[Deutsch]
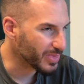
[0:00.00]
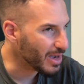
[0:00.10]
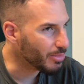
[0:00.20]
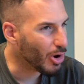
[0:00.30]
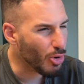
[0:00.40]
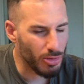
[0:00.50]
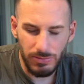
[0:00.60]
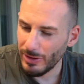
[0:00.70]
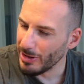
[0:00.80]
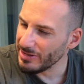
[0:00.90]
Aber auch,
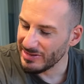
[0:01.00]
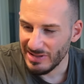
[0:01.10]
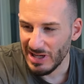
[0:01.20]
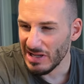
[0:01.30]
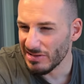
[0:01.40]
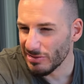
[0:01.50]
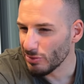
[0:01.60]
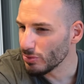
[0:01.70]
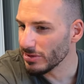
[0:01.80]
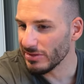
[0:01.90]
oh, also die ganze
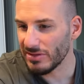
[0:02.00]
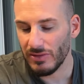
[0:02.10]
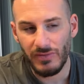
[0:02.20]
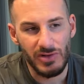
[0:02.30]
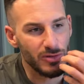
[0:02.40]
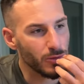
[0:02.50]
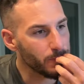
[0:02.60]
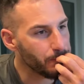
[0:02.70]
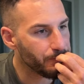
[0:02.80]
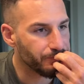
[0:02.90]
Zunge ist wie so
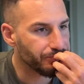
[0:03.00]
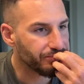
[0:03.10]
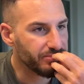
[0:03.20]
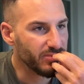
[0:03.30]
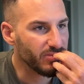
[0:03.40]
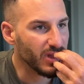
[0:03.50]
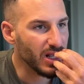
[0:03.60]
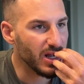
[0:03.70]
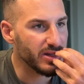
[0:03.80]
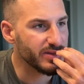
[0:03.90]
ein,
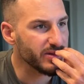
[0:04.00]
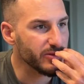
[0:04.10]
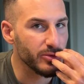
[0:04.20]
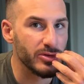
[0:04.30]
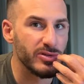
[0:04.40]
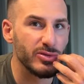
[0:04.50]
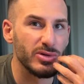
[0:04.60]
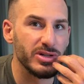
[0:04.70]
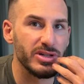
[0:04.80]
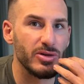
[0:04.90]
als hättest du so eine
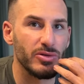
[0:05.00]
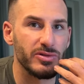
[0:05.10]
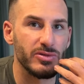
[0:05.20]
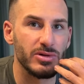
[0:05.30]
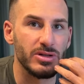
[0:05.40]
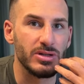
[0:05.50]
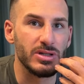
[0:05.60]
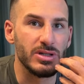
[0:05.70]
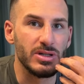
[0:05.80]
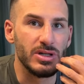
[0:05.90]
Zuckerdecke auf Zunge.
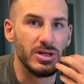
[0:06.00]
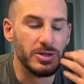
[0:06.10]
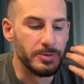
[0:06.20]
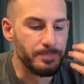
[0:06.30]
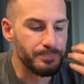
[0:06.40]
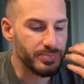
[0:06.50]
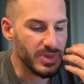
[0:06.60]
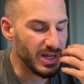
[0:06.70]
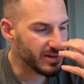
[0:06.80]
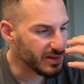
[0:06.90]
Mhm.
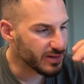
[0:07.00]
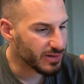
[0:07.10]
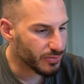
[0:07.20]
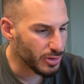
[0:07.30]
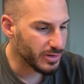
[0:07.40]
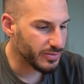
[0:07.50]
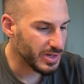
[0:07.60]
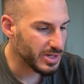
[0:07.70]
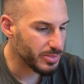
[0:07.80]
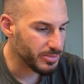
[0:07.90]
Es ist wirklich,
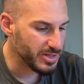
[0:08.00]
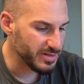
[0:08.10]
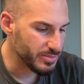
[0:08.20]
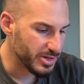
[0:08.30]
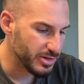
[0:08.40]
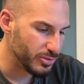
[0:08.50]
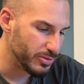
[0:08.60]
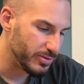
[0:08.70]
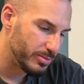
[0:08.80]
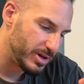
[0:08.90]
wenn ihr beim nächsten Mal da
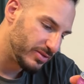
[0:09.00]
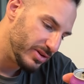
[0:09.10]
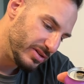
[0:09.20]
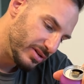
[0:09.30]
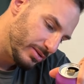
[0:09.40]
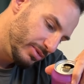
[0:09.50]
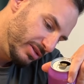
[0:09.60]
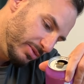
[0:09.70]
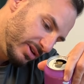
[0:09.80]
irgendwas macht, wenn ich da ein bisschen